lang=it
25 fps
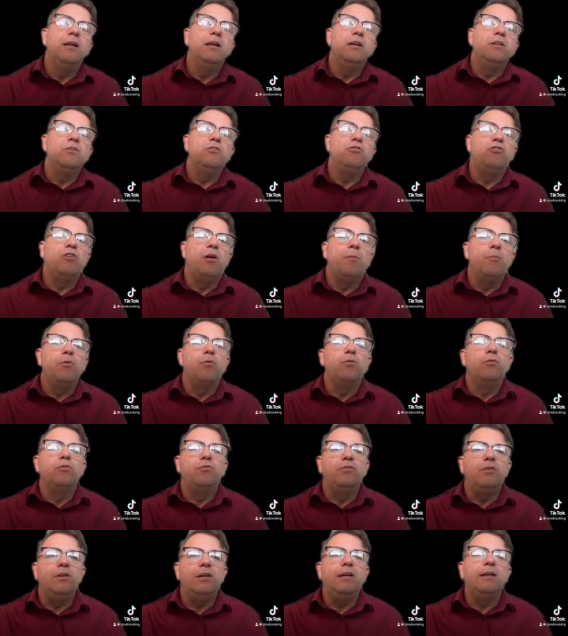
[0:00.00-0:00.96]
diciamo
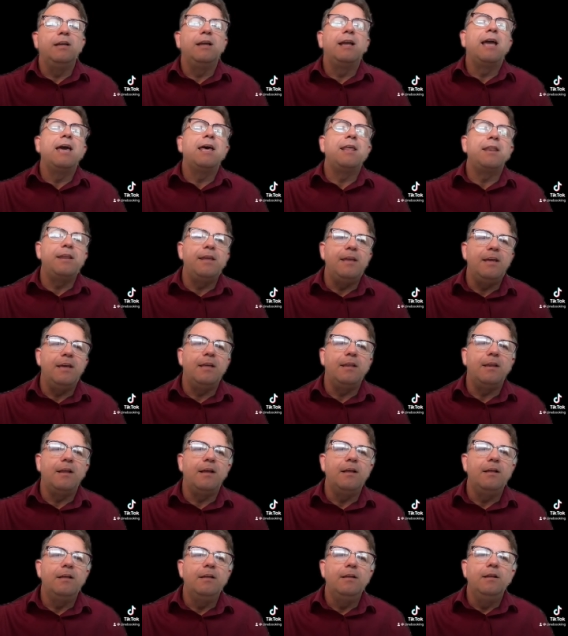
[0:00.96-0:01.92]
così,
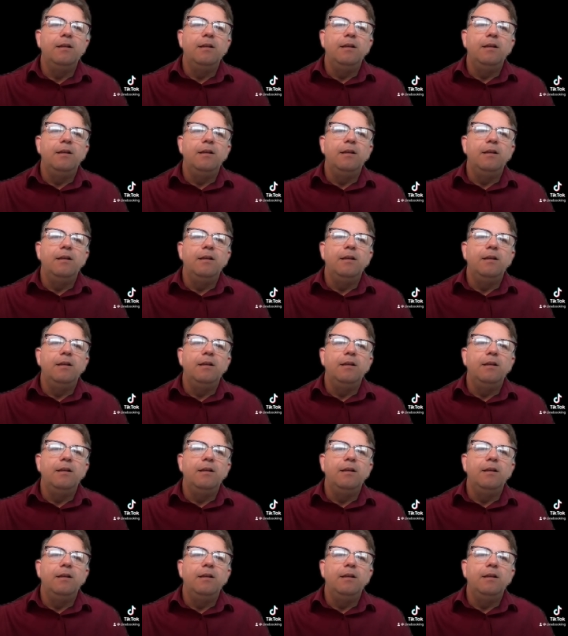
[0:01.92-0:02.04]
carriera